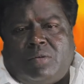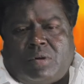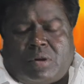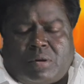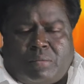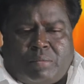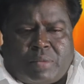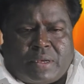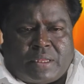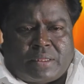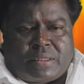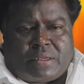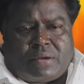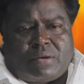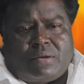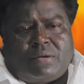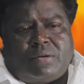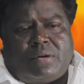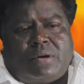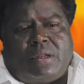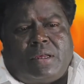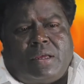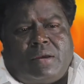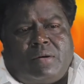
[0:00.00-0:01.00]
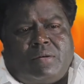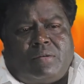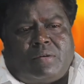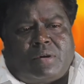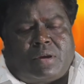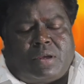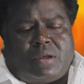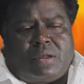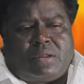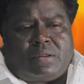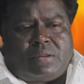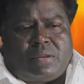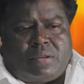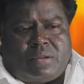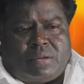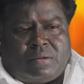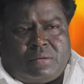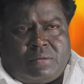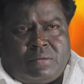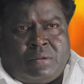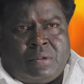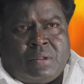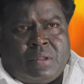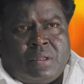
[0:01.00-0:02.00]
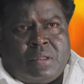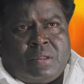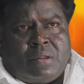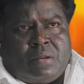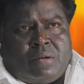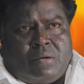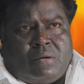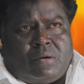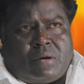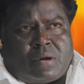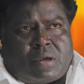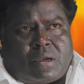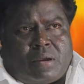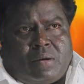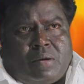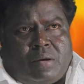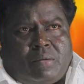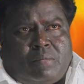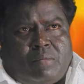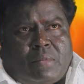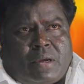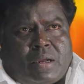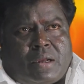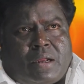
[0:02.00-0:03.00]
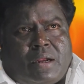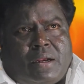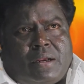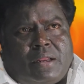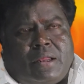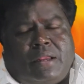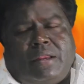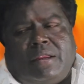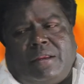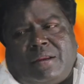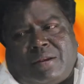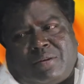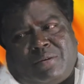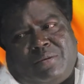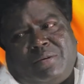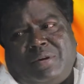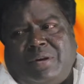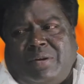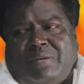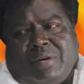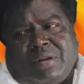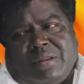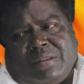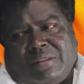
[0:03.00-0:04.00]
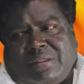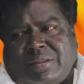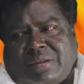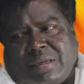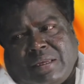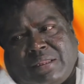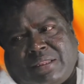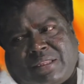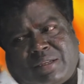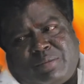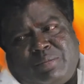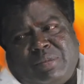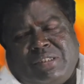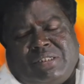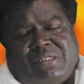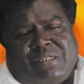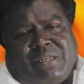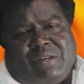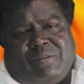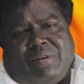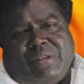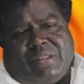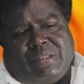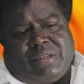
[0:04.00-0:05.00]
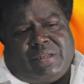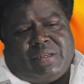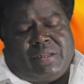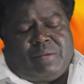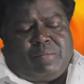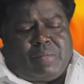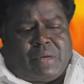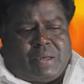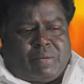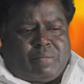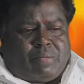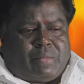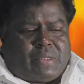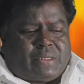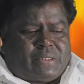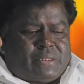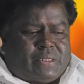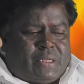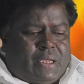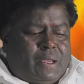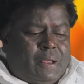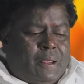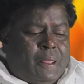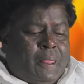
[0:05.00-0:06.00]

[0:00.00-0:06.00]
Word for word: ఒక బ్రదర్హుడ్గా ఒక ఒక మగాడుగా నేను అక్కడ ఉండేవాడు అంత అంతకుమించి ఏం లేదండి మా మధ్య